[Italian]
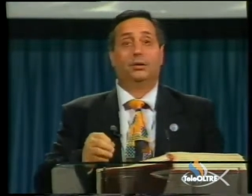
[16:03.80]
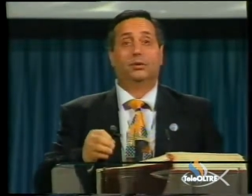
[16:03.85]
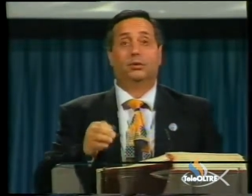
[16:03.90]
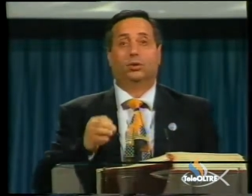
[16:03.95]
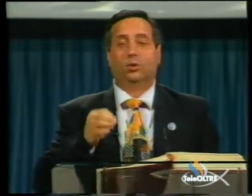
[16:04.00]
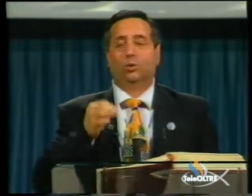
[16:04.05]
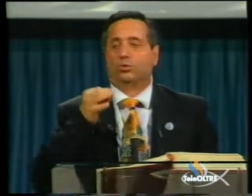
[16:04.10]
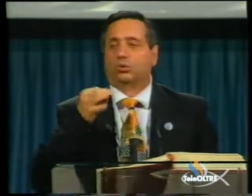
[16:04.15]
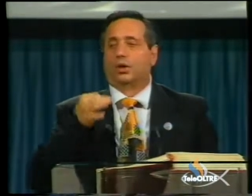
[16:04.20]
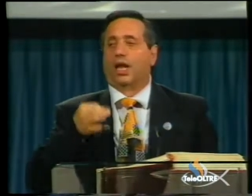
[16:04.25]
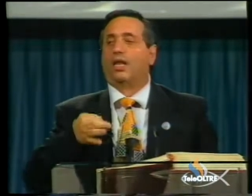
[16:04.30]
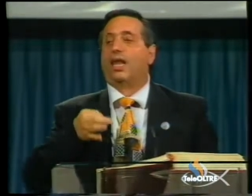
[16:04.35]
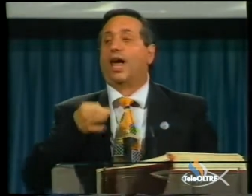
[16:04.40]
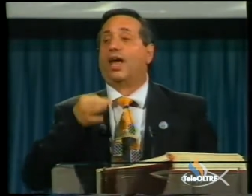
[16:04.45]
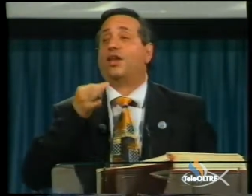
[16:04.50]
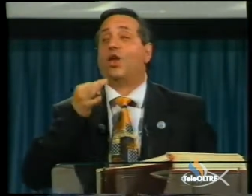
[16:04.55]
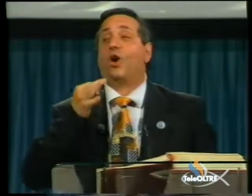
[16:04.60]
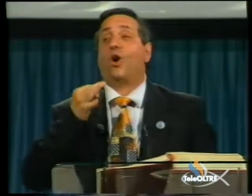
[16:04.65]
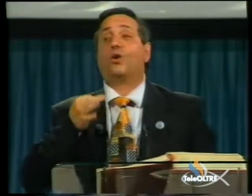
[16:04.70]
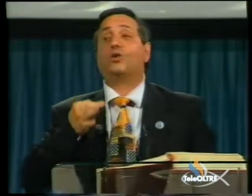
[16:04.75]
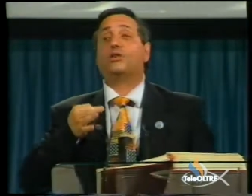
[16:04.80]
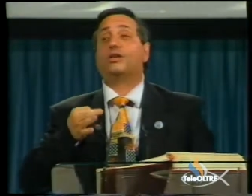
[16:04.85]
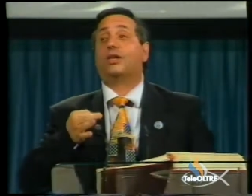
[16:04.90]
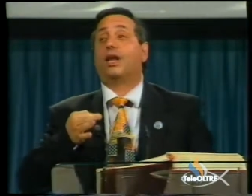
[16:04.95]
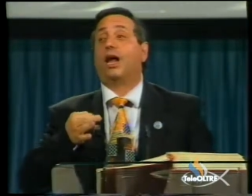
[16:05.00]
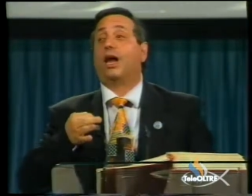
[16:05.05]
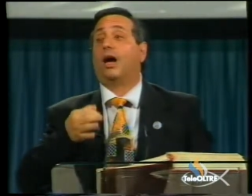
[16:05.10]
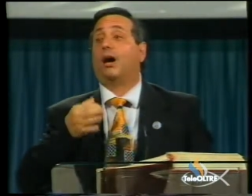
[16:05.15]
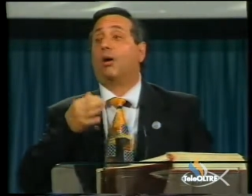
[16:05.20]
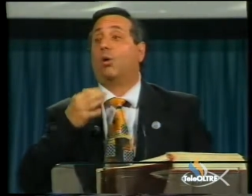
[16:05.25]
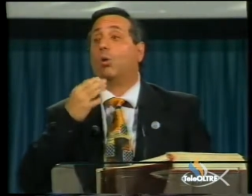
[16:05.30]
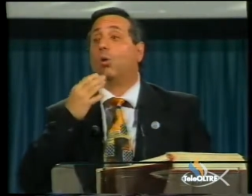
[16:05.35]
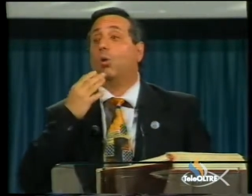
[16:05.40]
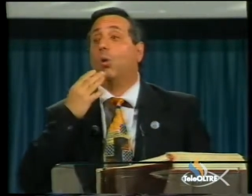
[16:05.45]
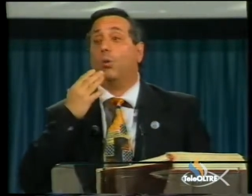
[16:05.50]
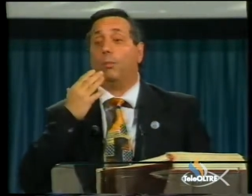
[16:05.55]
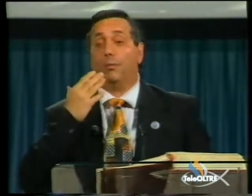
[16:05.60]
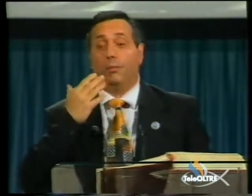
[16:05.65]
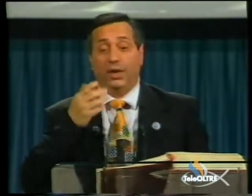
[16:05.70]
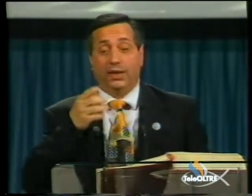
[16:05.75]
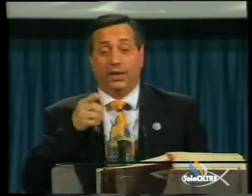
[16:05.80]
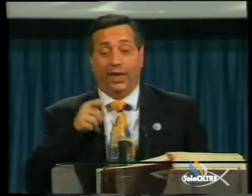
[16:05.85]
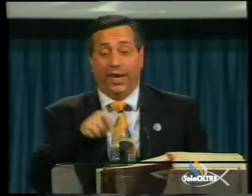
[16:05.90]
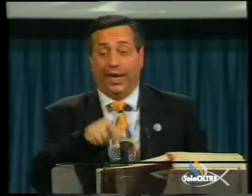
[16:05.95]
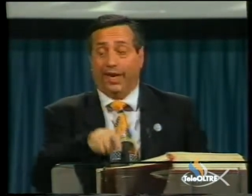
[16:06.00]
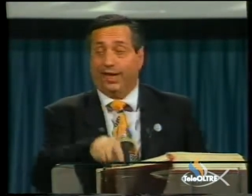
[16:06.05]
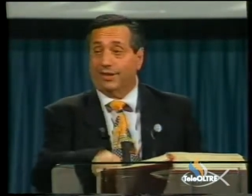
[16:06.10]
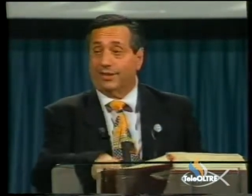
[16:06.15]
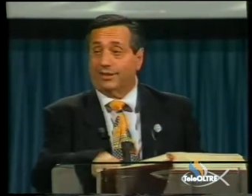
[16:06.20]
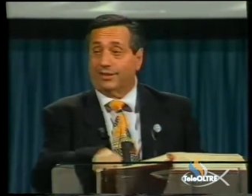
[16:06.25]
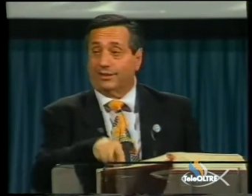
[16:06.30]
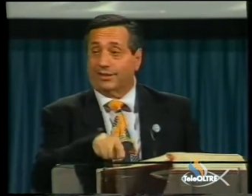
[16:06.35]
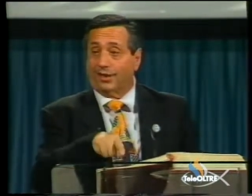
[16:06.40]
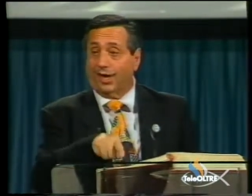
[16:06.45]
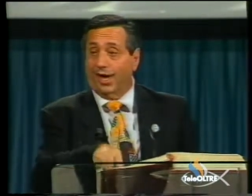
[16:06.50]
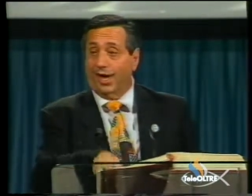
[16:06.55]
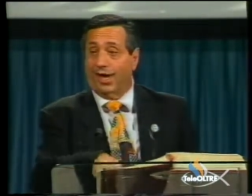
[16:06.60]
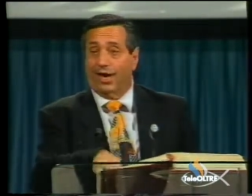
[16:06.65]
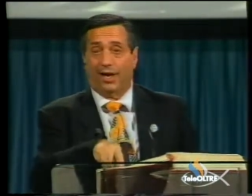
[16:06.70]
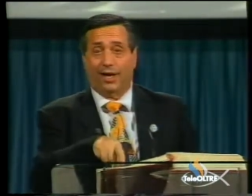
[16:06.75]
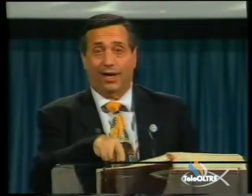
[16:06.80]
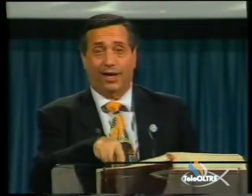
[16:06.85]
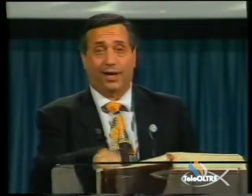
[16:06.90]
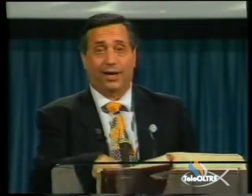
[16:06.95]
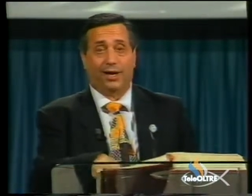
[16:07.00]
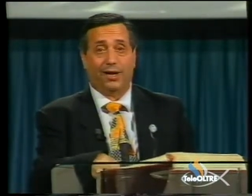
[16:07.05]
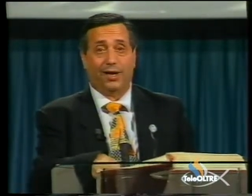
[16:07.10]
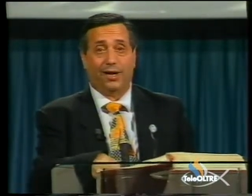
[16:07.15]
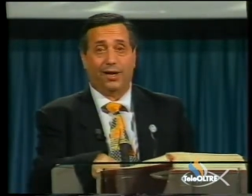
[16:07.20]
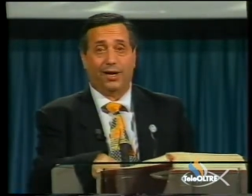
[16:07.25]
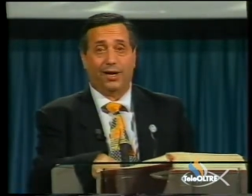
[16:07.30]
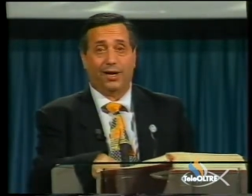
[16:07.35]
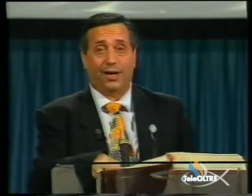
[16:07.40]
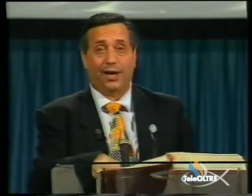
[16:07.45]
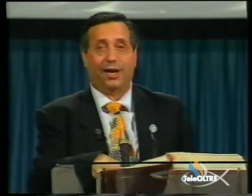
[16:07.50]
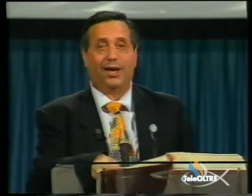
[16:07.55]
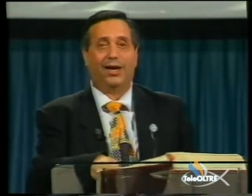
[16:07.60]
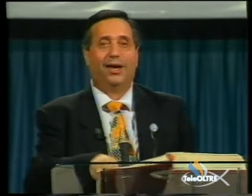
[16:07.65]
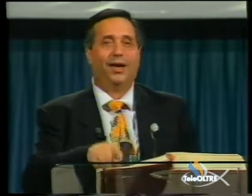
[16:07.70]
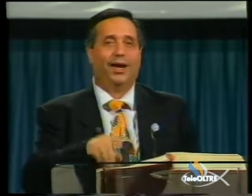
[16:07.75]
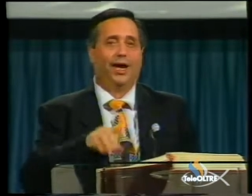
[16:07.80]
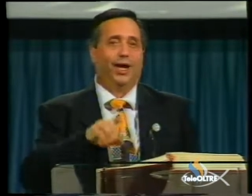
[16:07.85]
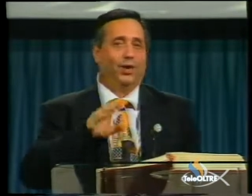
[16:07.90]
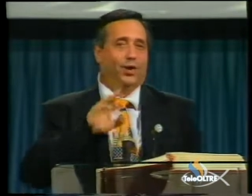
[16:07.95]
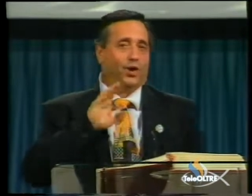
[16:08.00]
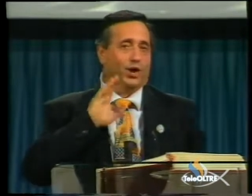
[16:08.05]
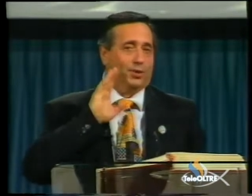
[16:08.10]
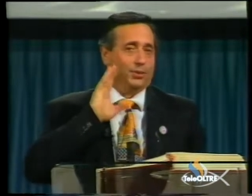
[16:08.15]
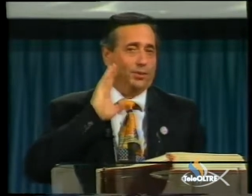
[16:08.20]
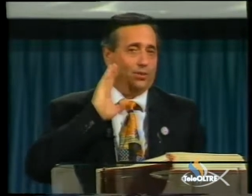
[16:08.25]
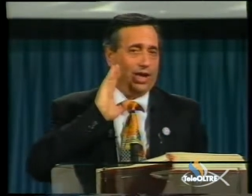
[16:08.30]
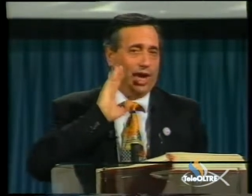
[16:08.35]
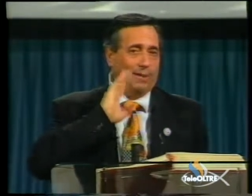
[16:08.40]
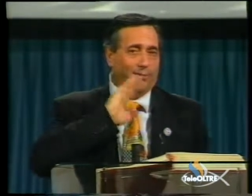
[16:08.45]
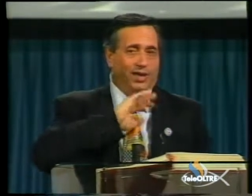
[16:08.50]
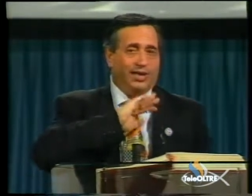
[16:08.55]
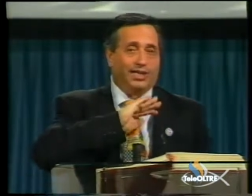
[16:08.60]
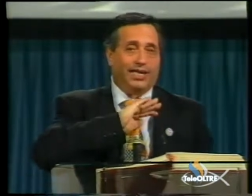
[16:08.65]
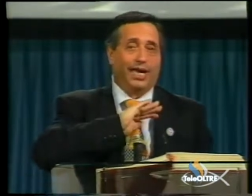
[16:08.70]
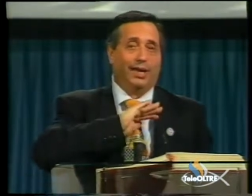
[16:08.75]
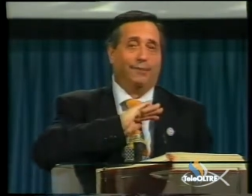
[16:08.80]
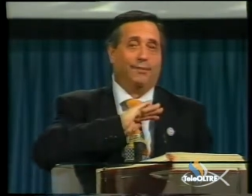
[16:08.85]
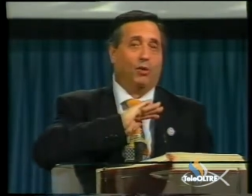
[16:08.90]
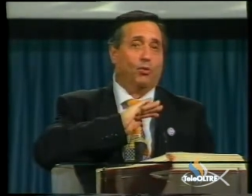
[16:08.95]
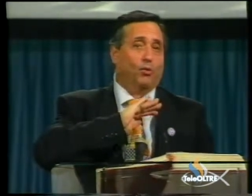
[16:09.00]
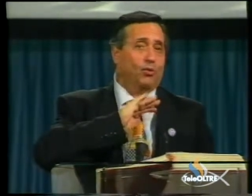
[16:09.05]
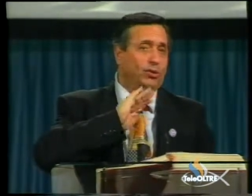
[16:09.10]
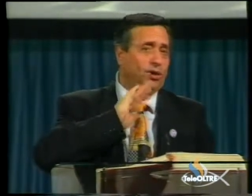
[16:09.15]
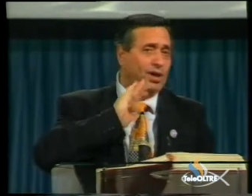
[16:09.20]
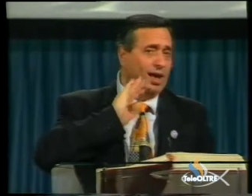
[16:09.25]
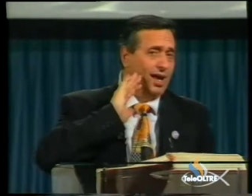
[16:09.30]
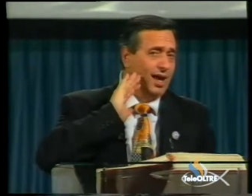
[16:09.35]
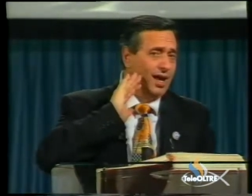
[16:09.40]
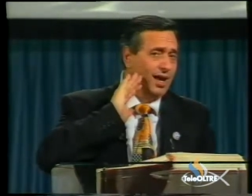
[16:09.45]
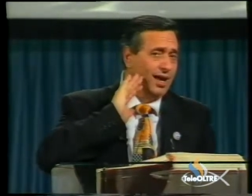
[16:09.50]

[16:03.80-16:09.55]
tutta la nostra ubbidienza eh? e noi rispondiamo insieme un amen.